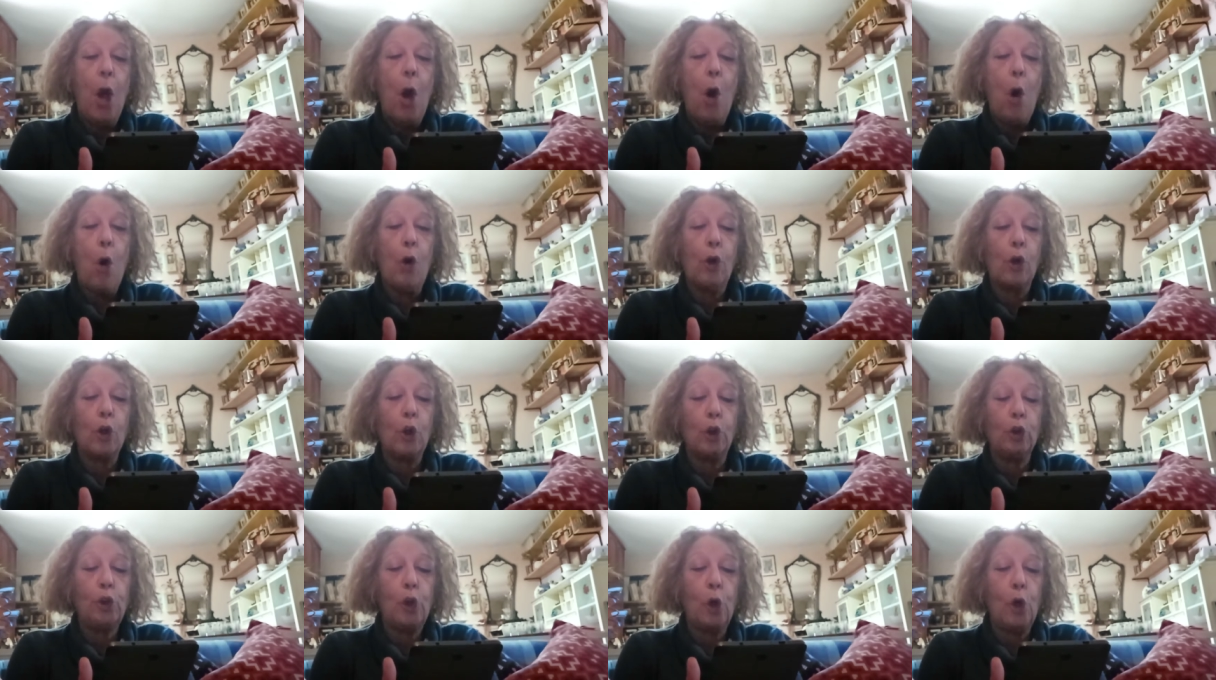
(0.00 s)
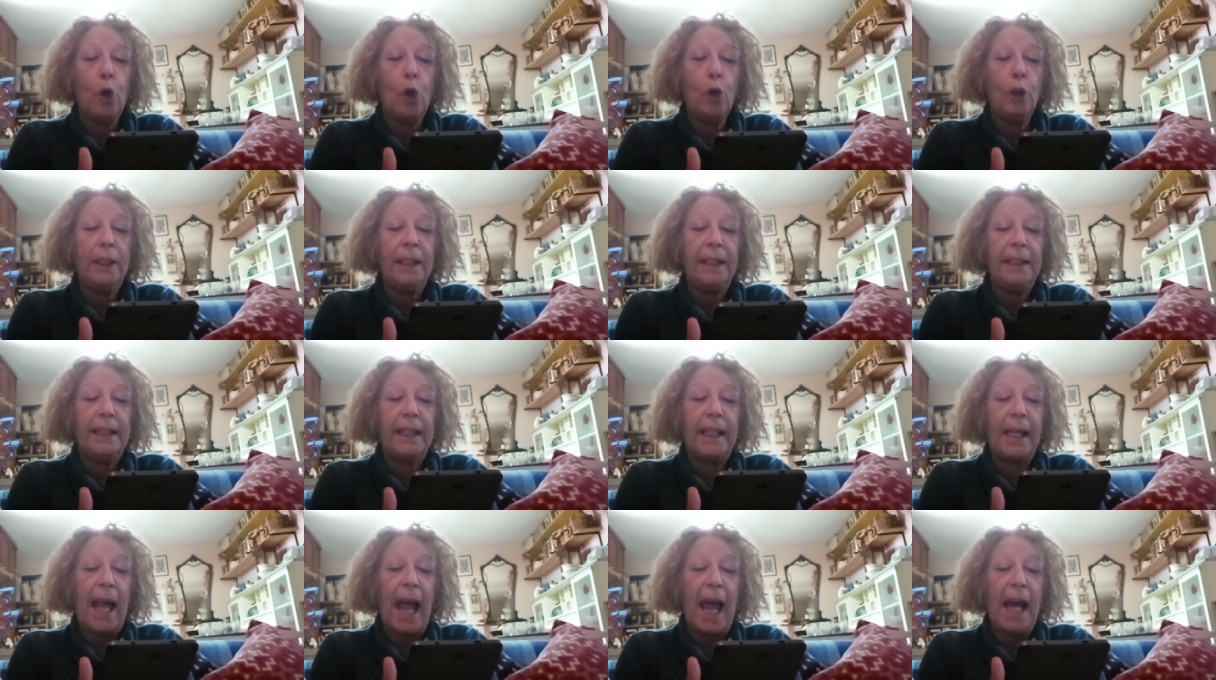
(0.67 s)
o rotoloni
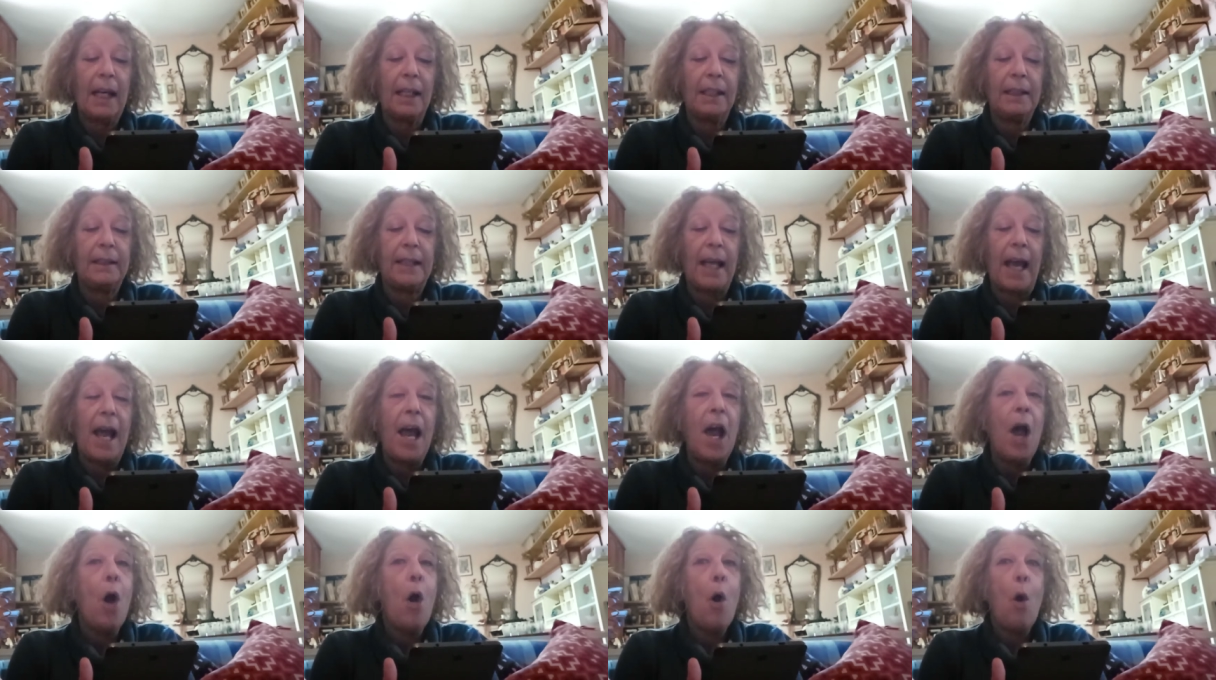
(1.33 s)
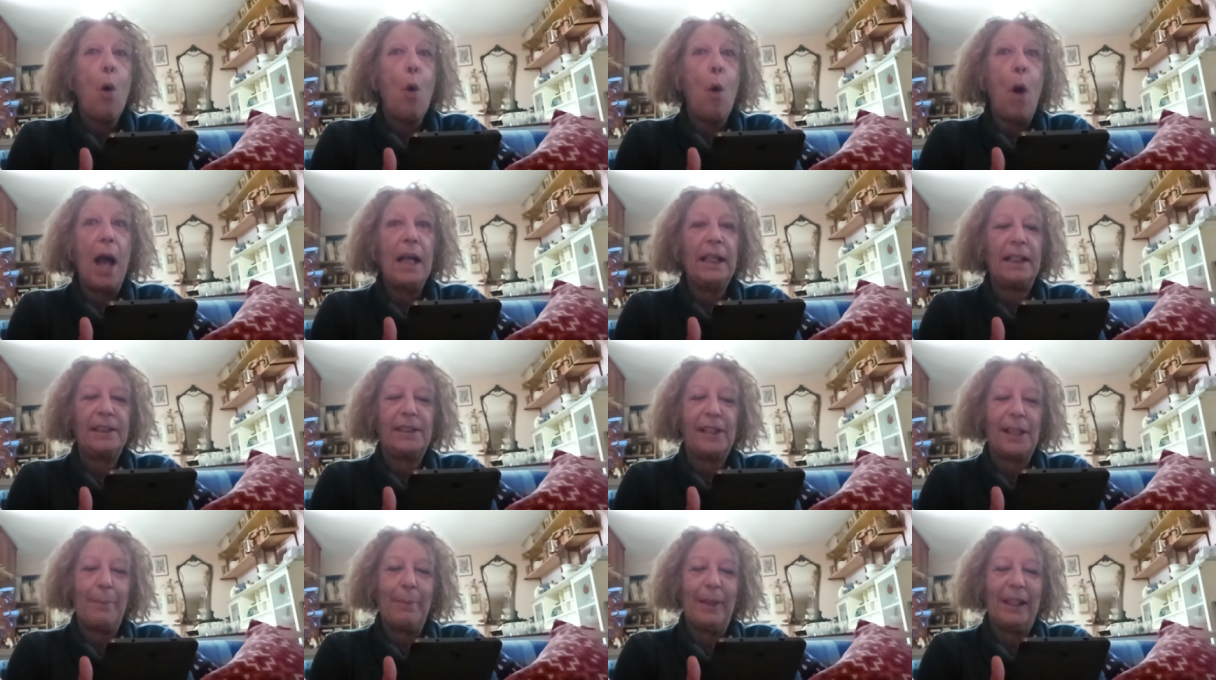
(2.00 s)
di carta o
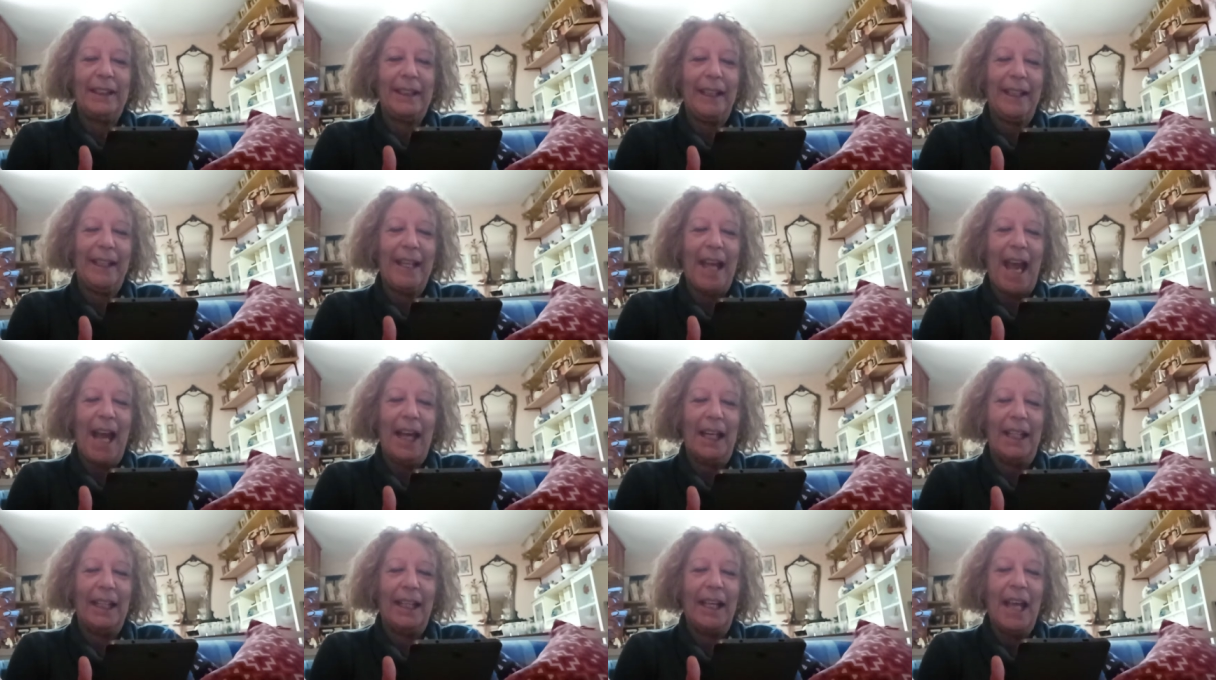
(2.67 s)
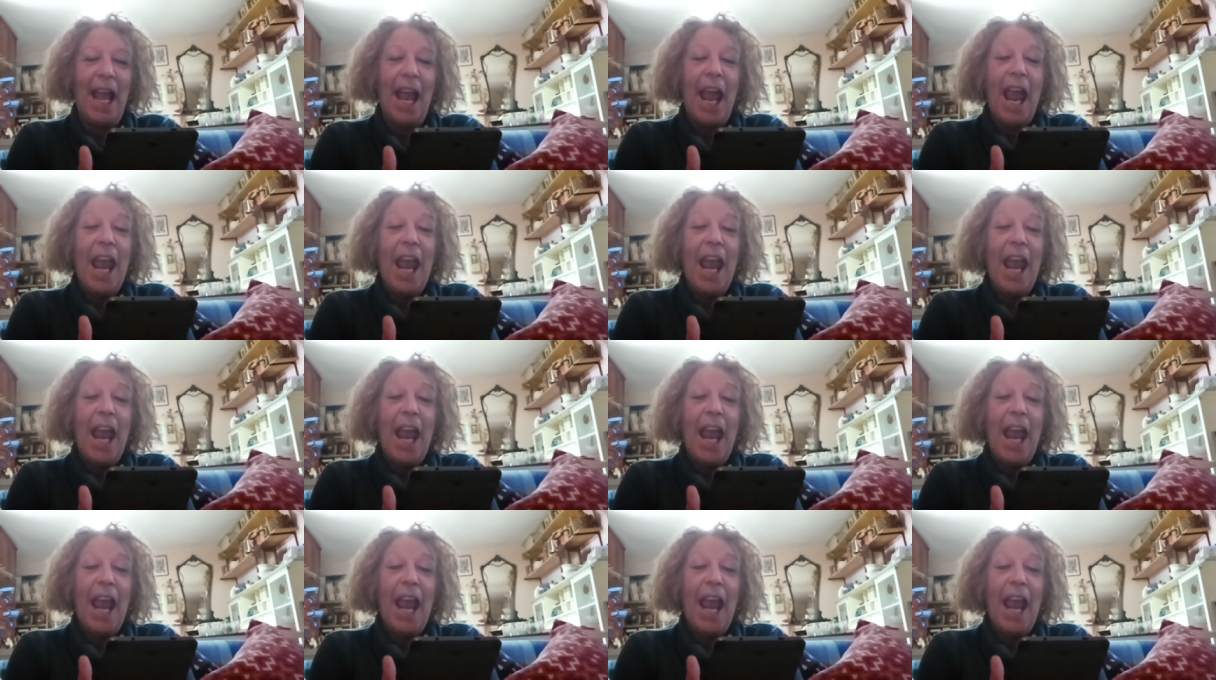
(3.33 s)
altri materiali,